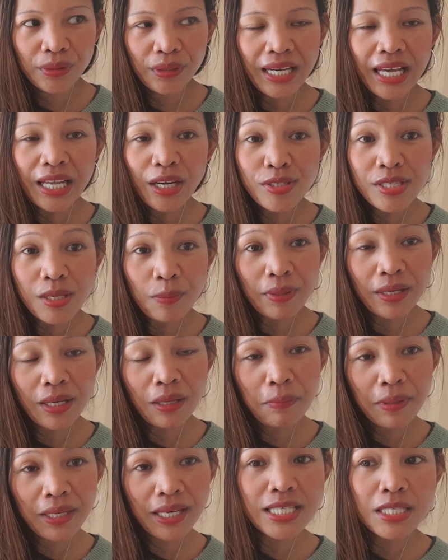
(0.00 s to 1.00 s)
lalo sa
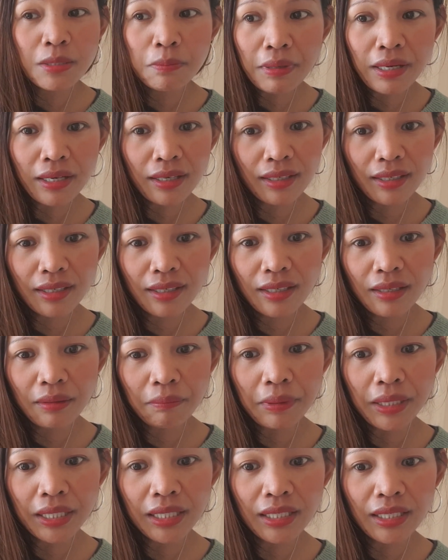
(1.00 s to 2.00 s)
Pilipinas, pag, uh,
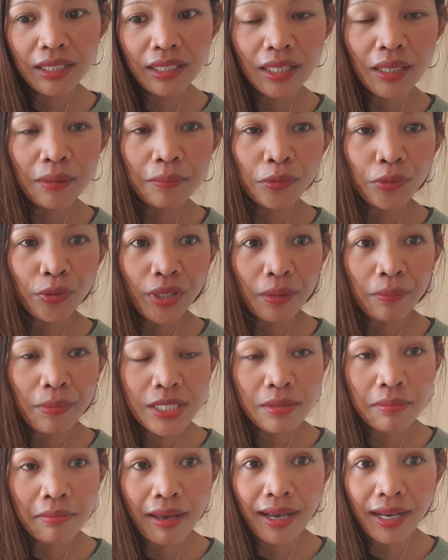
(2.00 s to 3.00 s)
pag alam mo na
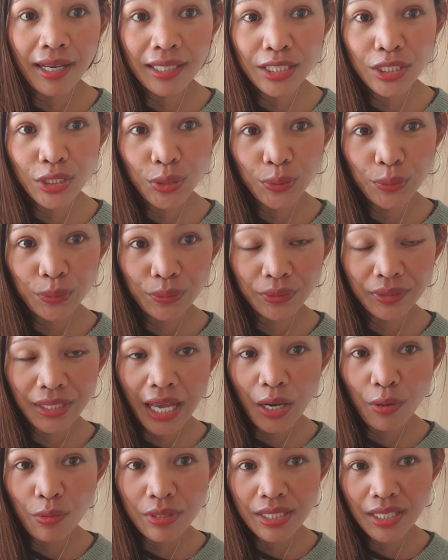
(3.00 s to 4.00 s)
mas maangat yung
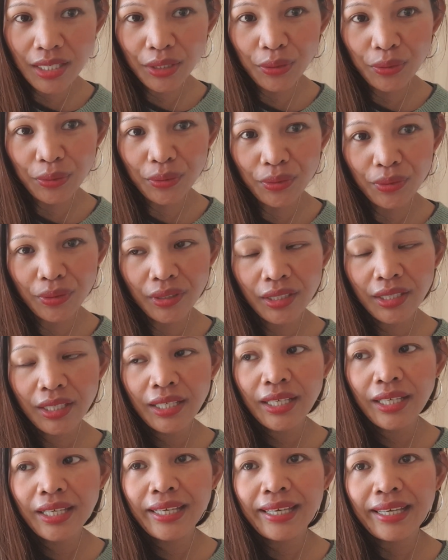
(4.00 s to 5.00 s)
tao sa'yo,
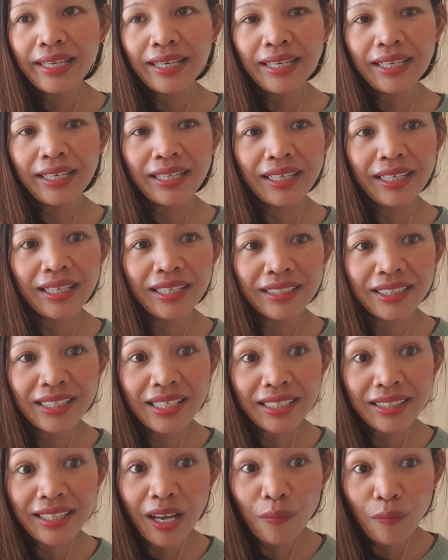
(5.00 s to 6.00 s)
ay uh,
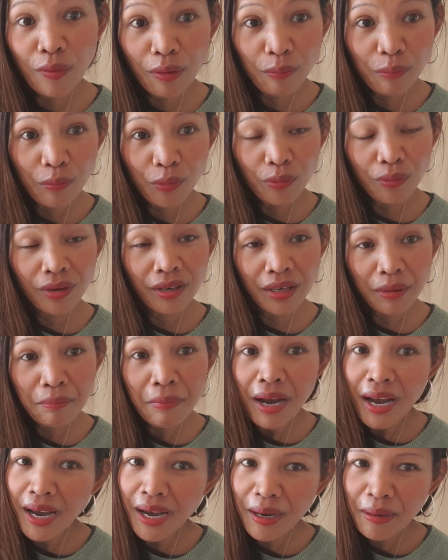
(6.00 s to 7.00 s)
tinatawag mong uh,
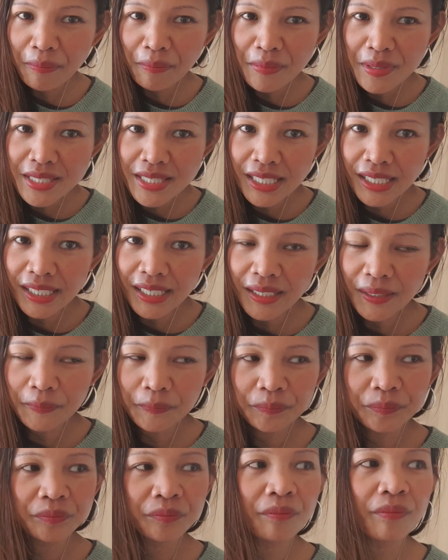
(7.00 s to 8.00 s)
ma'am,
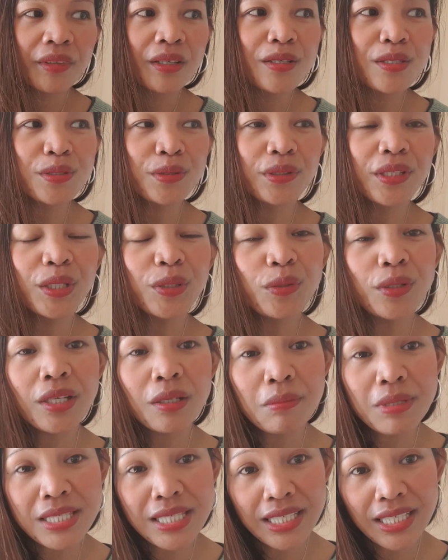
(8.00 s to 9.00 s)
sir, So, dito na
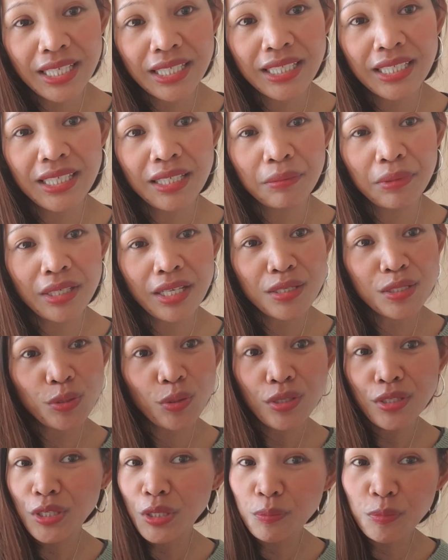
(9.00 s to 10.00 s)
naman sa Netherlands, mga loves
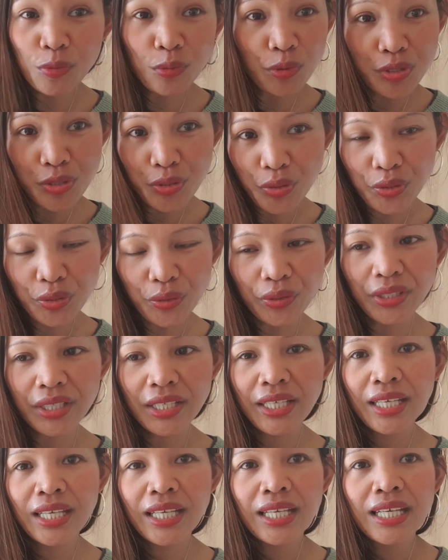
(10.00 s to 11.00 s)
ko, hindi po uso yun.
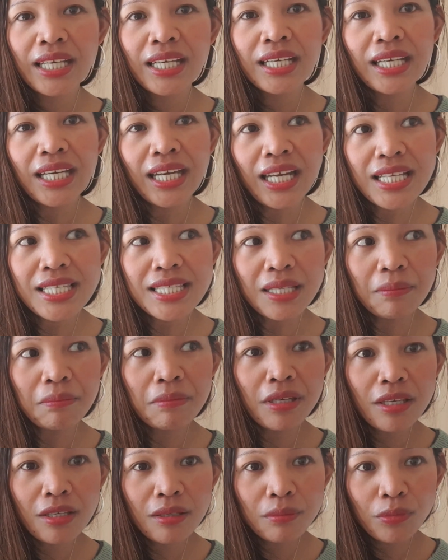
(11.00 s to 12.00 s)
Kahit
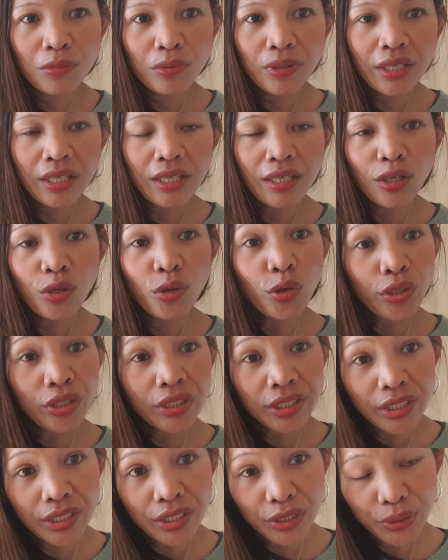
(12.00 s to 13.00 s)
sabihin mo na
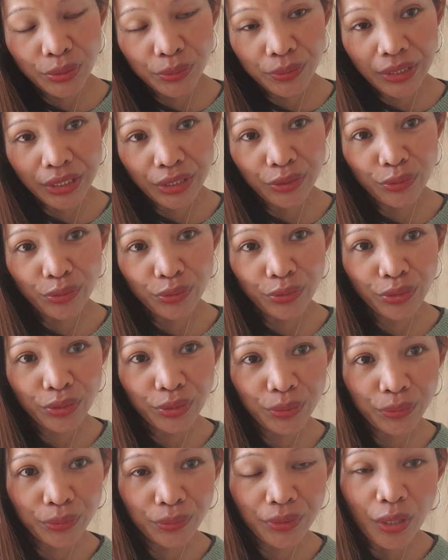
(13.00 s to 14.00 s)
lawyer yung ano,
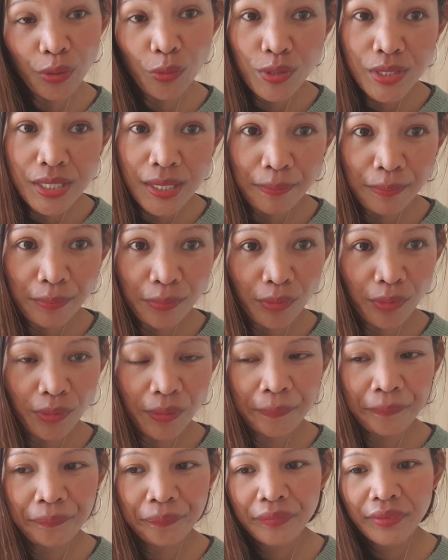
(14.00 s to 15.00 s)
yung kausap
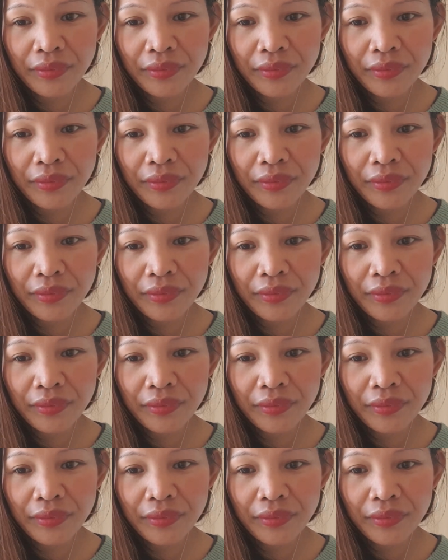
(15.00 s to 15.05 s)
mo,